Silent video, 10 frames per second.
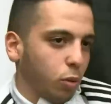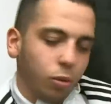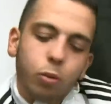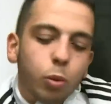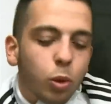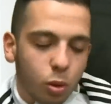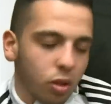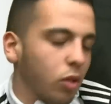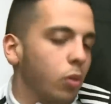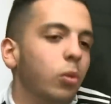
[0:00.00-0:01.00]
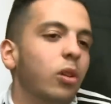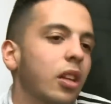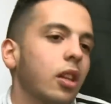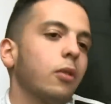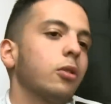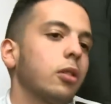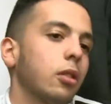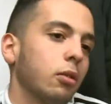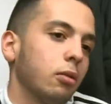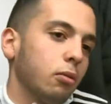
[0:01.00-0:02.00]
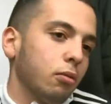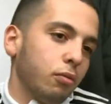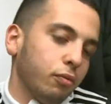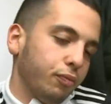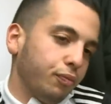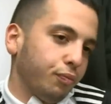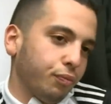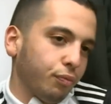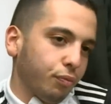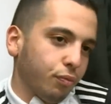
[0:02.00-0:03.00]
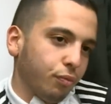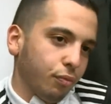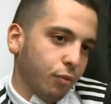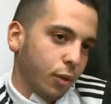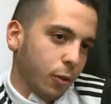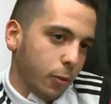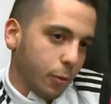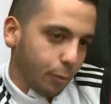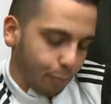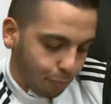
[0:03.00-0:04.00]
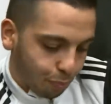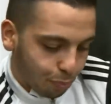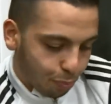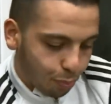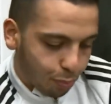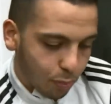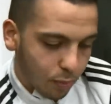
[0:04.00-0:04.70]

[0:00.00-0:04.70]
je pense, je pense que c'est un complot de l'État français. Est-ce qu'on a autant d'aigreur au